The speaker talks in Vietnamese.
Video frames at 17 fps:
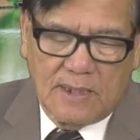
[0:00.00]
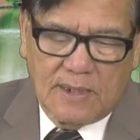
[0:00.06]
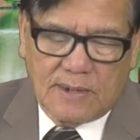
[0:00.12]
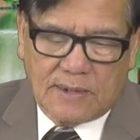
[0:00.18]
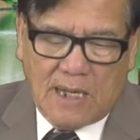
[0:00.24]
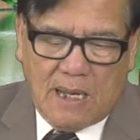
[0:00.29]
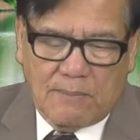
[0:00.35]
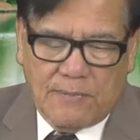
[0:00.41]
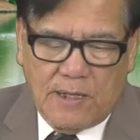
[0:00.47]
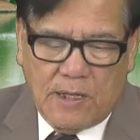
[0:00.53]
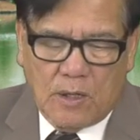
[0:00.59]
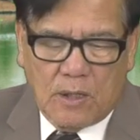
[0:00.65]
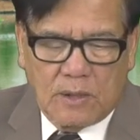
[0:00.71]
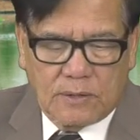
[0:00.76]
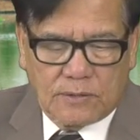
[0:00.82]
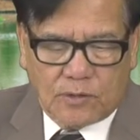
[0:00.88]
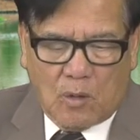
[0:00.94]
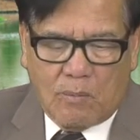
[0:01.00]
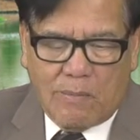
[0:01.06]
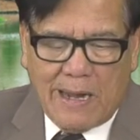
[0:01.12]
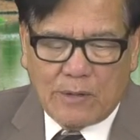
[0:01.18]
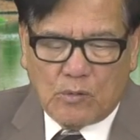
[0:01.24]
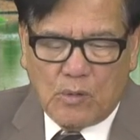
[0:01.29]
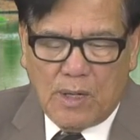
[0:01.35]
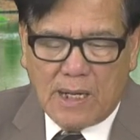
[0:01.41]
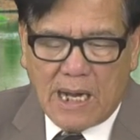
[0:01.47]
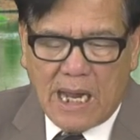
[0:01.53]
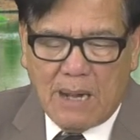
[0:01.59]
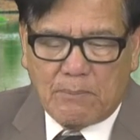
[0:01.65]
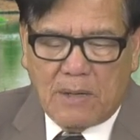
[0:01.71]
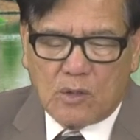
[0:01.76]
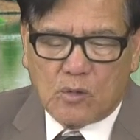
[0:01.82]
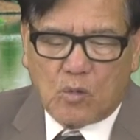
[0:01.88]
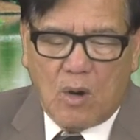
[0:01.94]
đã bị tàu bay của Nga
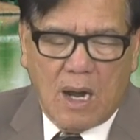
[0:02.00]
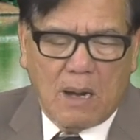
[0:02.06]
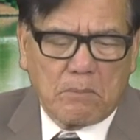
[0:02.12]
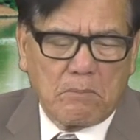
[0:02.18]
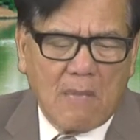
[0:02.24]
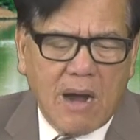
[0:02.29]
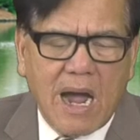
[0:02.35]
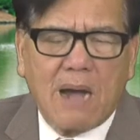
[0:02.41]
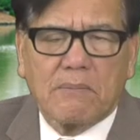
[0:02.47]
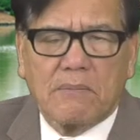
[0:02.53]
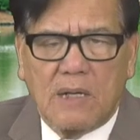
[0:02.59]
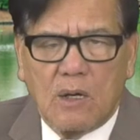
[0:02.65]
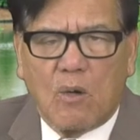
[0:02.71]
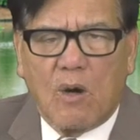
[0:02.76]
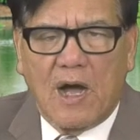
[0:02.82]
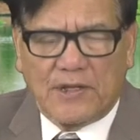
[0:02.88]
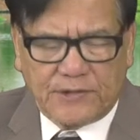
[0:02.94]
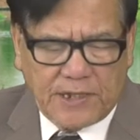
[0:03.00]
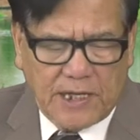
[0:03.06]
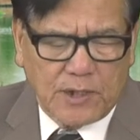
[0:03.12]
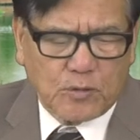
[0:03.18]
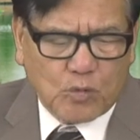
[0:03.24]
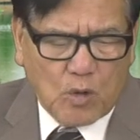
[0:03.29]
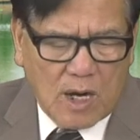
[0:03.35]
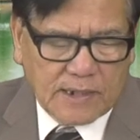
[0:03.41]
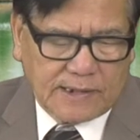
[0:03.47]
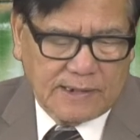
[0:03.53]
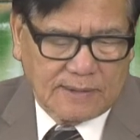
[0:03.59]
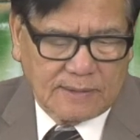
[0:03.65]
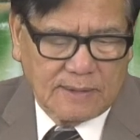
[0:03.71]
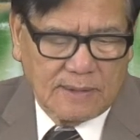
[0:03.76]
bắn khoảng ba mươi hỏa tiễn rocket